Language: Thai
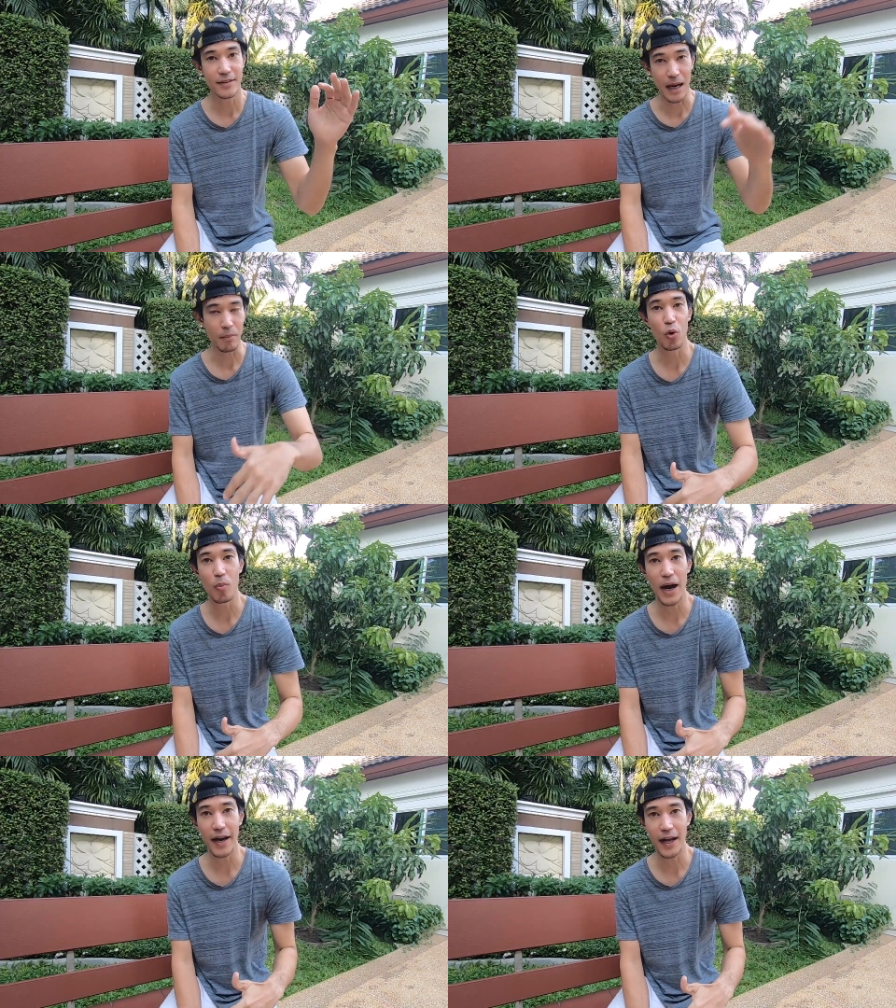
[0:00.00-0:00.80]
ต่ำลง
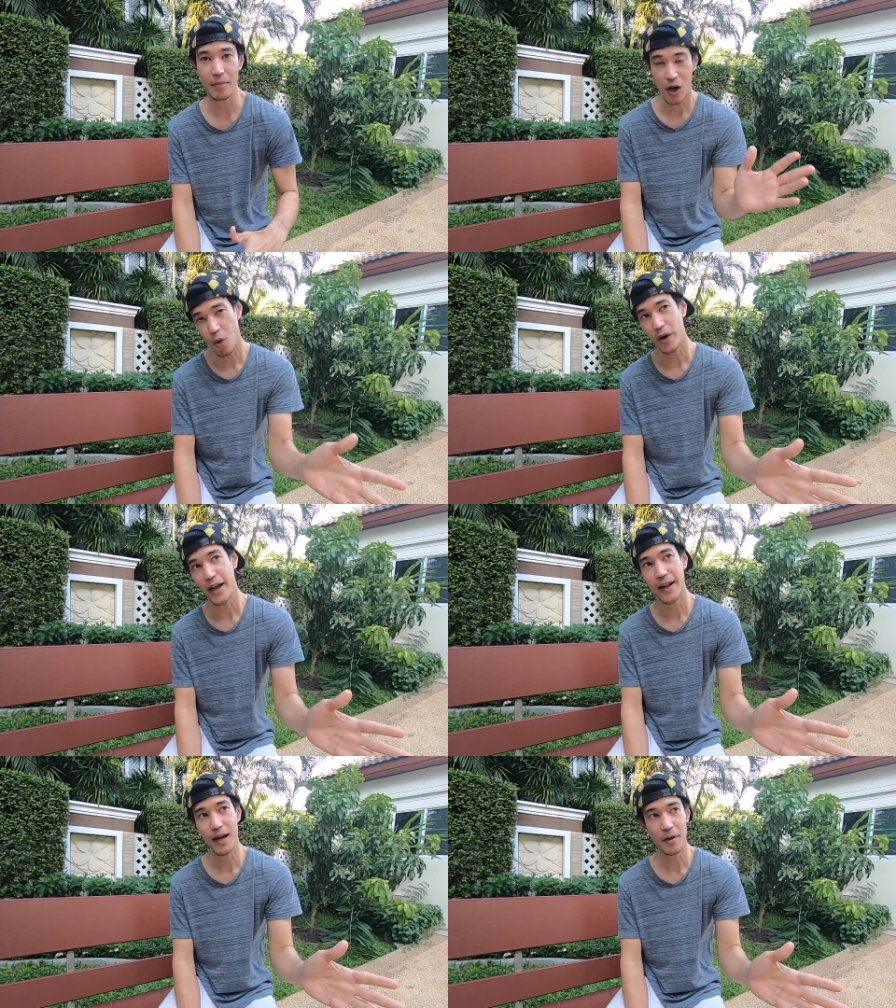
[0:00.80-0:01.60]
มานะครับ ก็โอเค
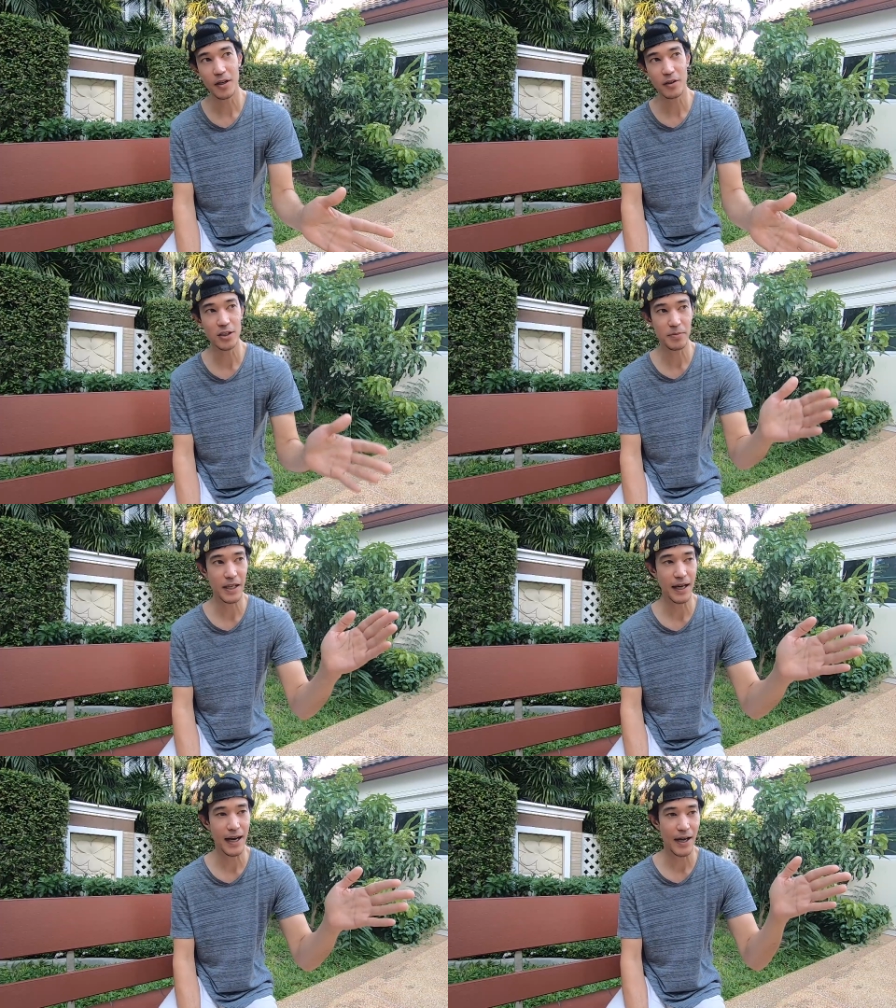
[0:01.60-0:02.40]
นะครับกก็จะมี
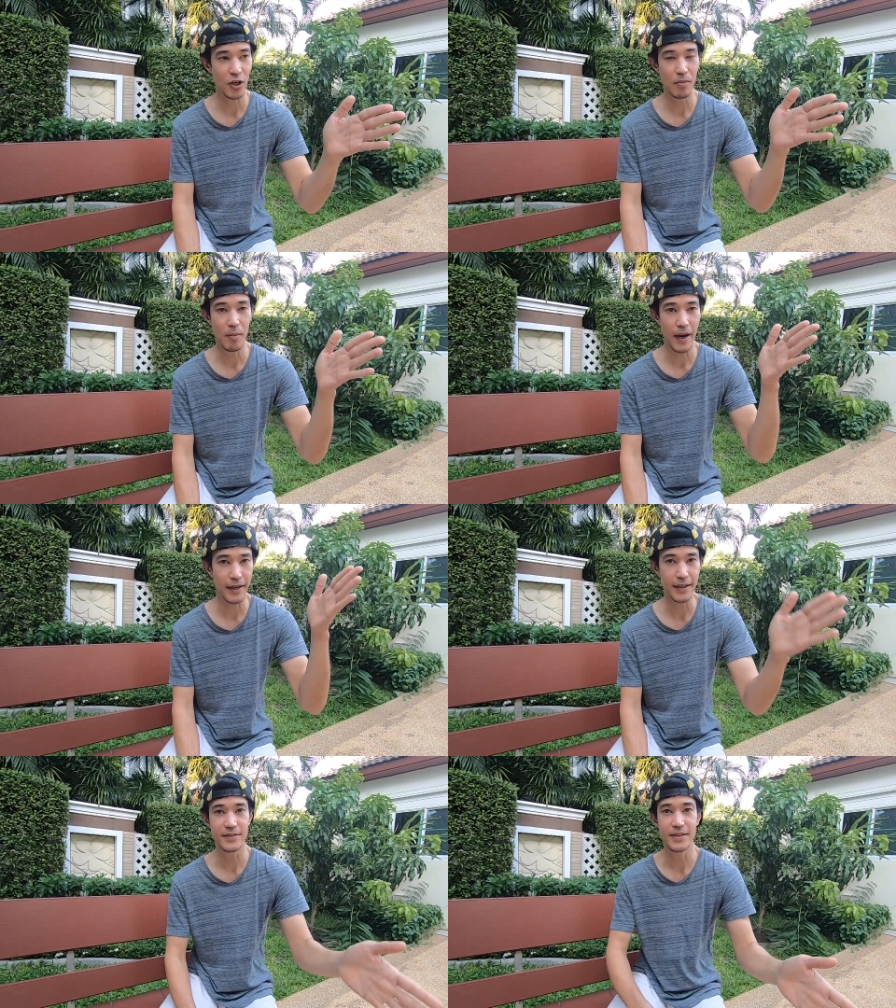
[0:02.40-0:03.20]
ราคาอยู่ที่ประมาณ
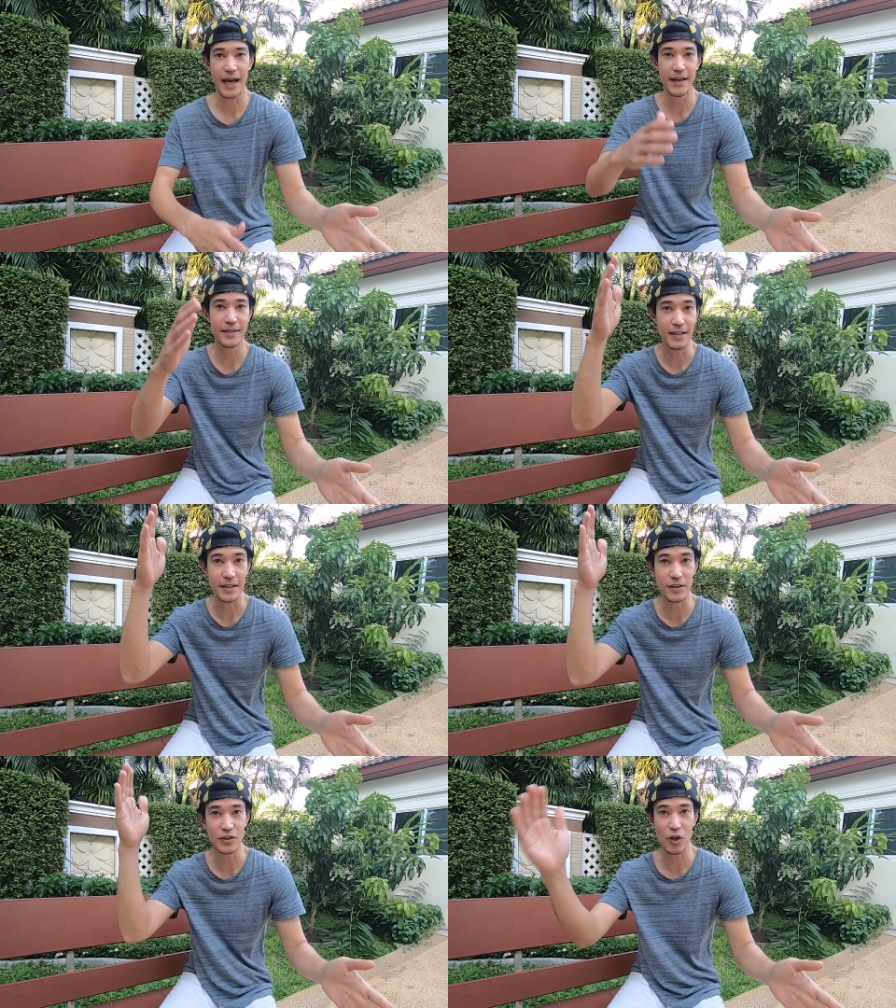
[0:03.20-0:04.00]
1 0 0 0 0 0ถึง
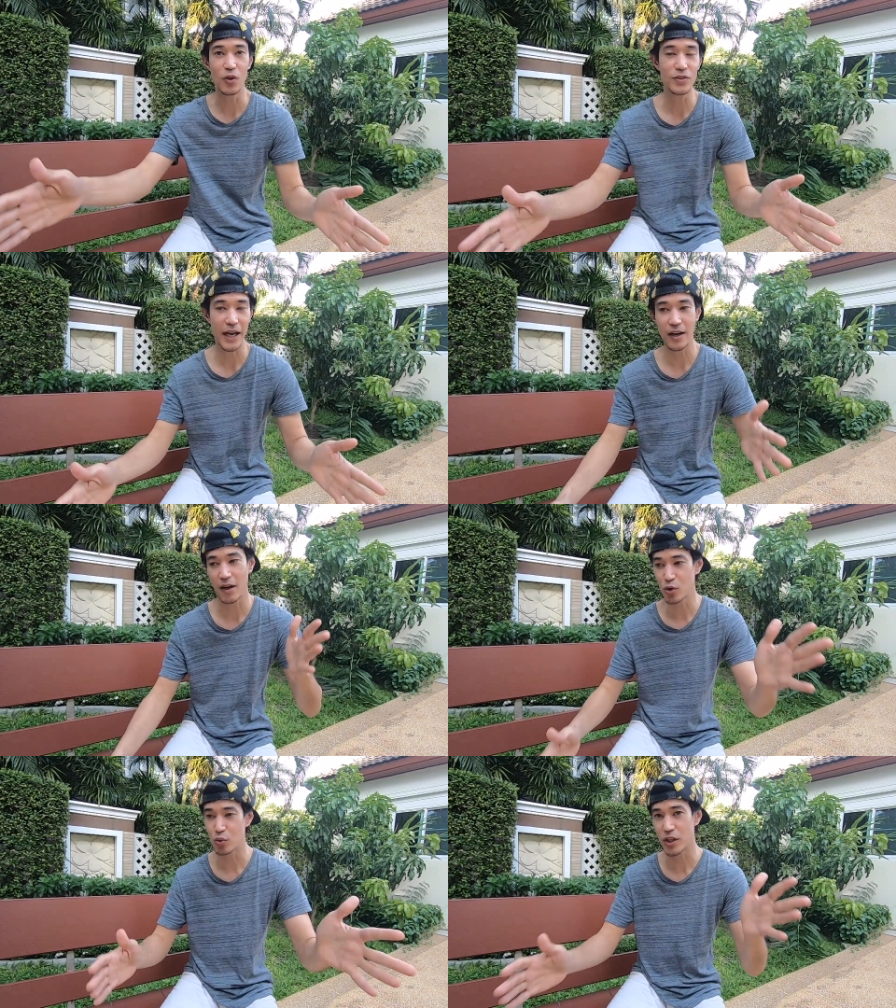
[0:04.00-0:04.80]
2 0 0 0 0ก็
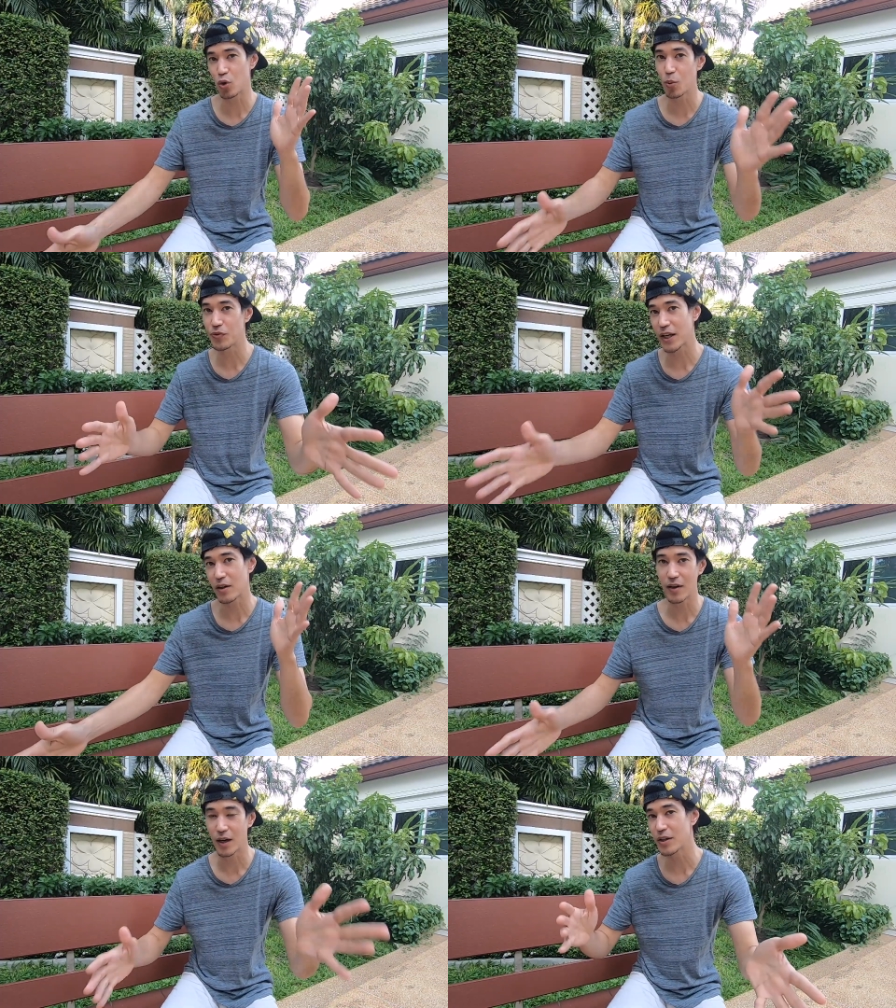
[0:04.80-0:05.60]
อยู่ที่กรุ๊ปเซตข
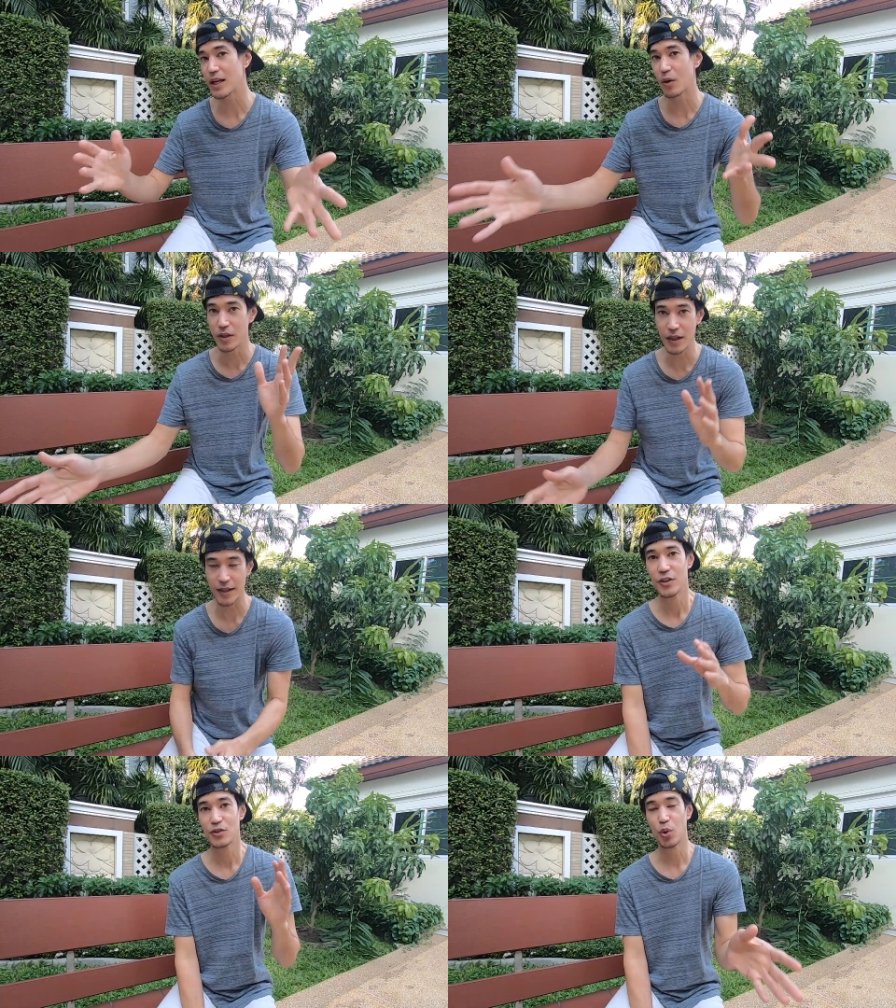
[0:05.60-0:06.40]
องเราที่เราเลือก
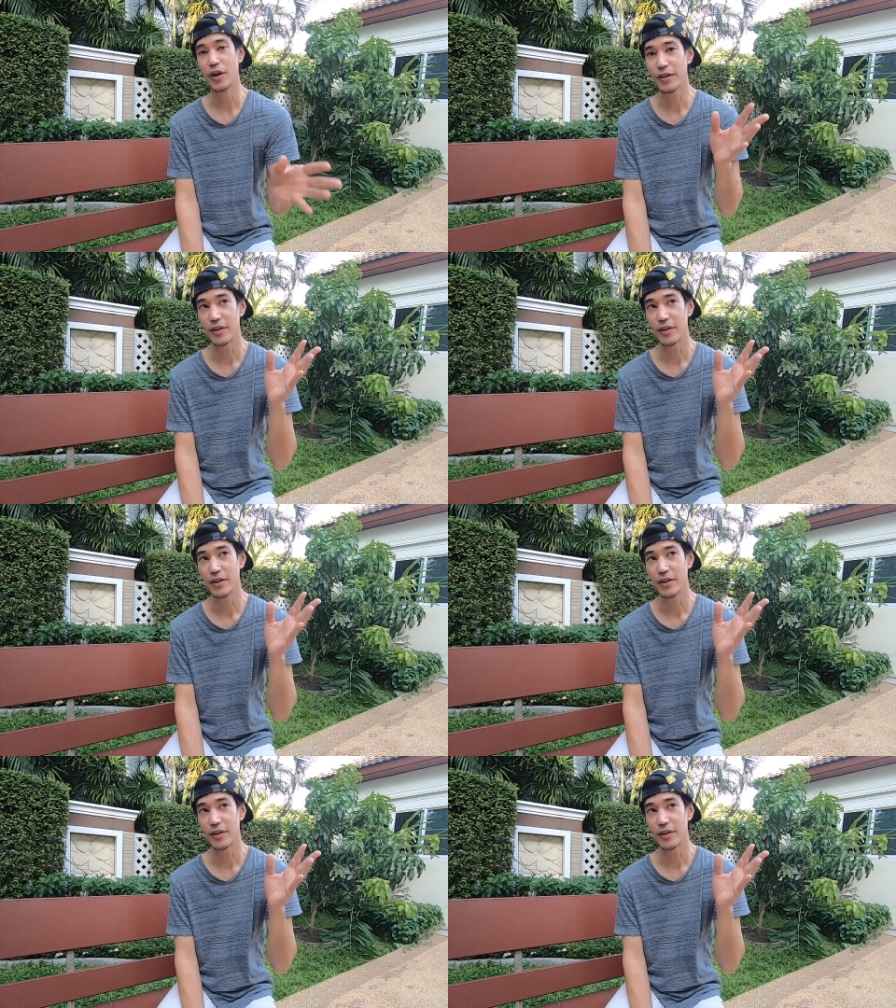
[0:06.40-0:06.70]
ส่วน